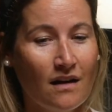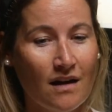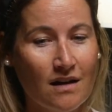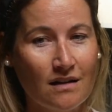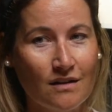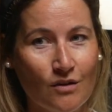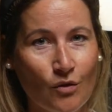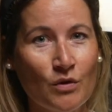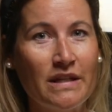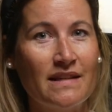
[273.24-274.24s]
Äh,
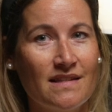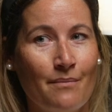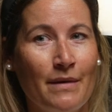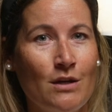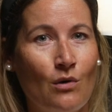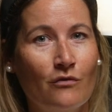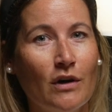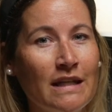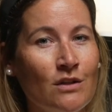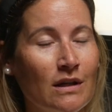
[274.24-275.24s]
und jetzt sind wir ja
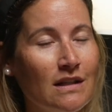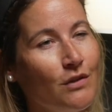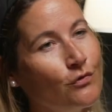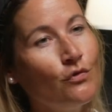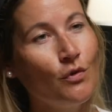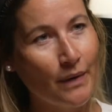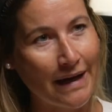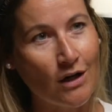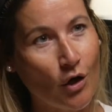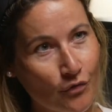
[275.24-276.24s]
einfach inhaltlich viel, viel
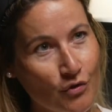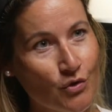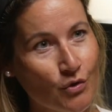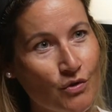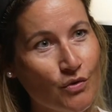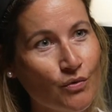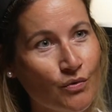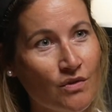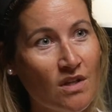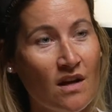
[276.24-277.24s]
breiter aufgestellt
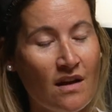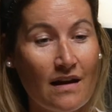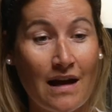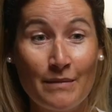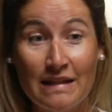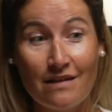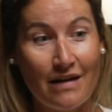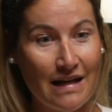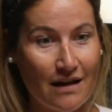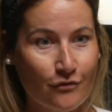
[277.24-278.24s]
und auch
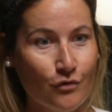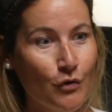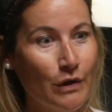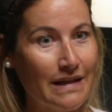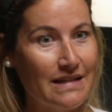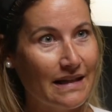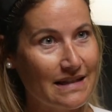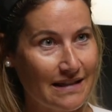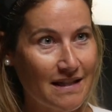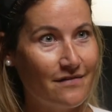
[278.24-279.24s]
mittlerweile ein viel, viel
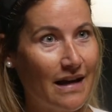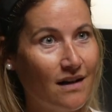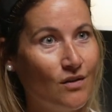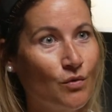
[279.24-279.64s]
größeres Netzwerk.